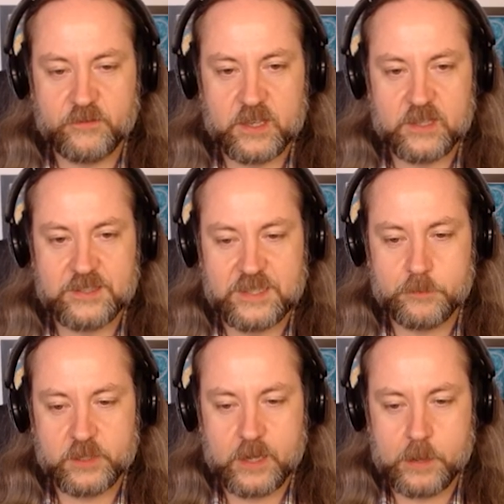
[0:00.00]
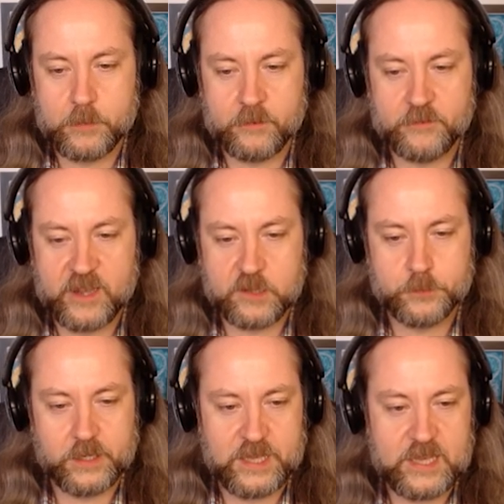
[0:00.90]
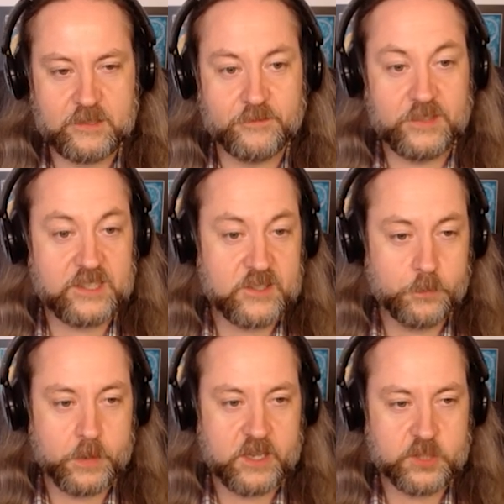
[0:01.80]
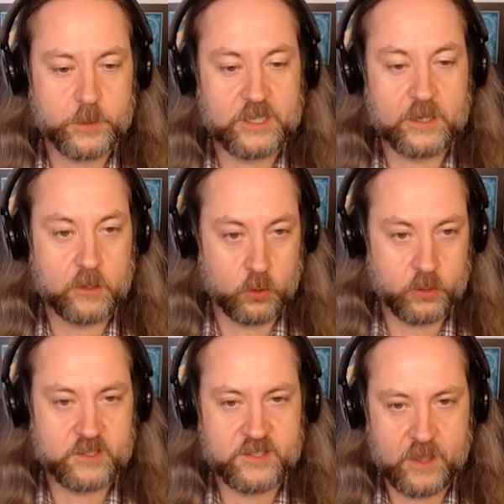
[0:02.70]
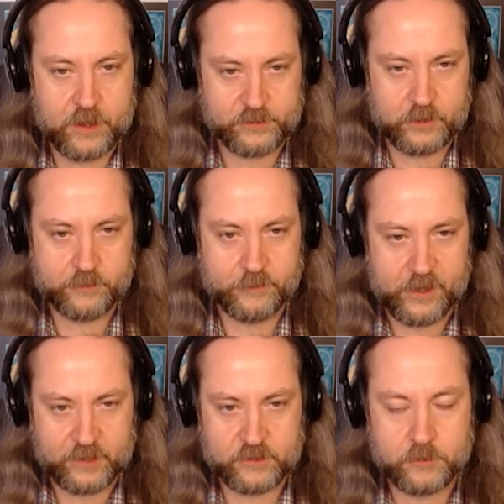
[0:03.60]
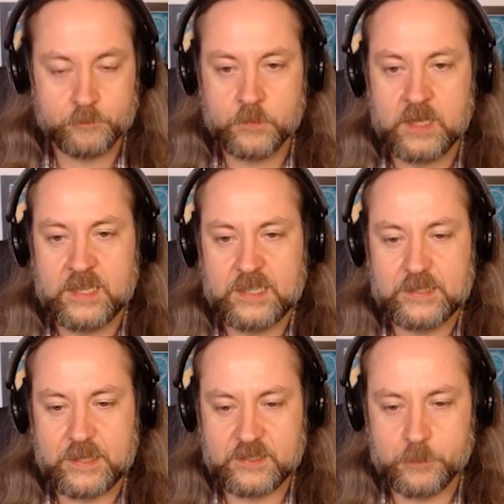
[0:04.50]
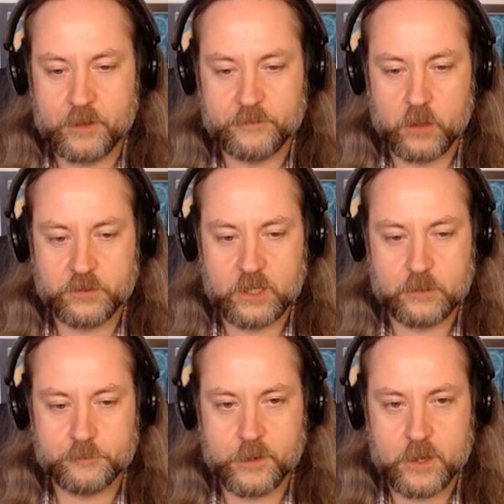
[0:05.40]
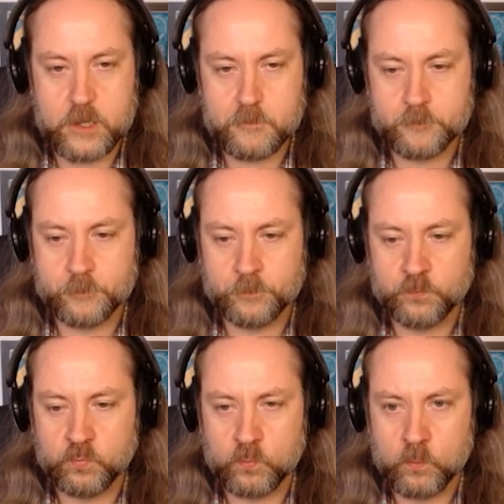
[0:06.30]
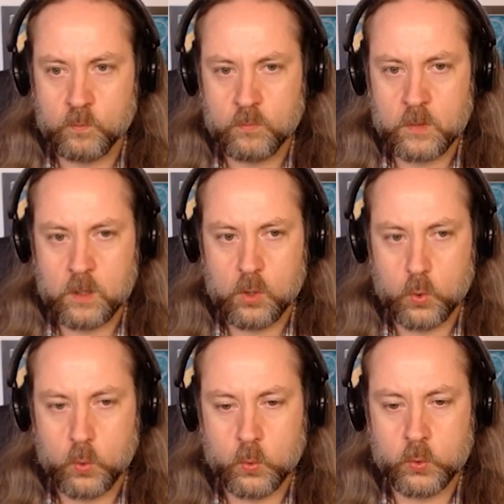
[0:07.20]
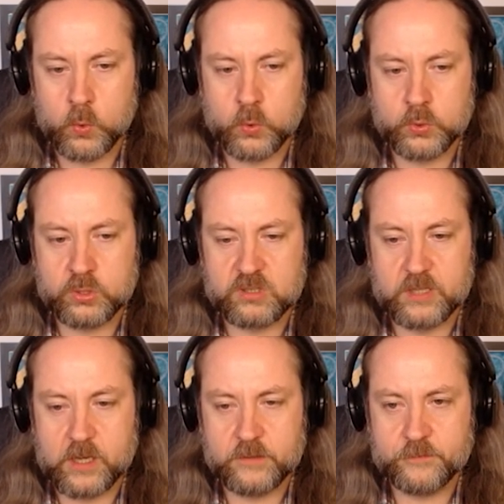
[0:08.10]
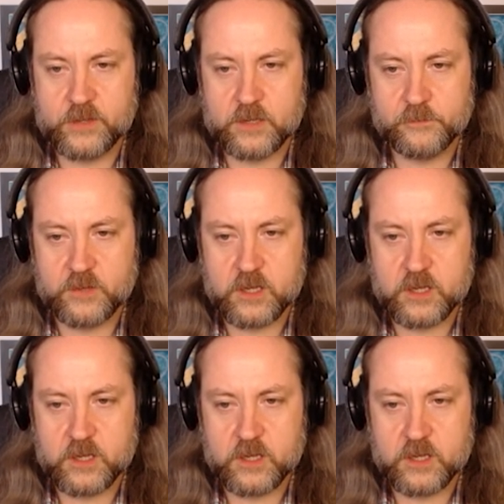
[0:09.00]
wir sie mit einem Effekt belegen, wie zum Beispiel der Glückskarteneffekt. effekt das machen wir auf jeden Fall. Und dann werden wir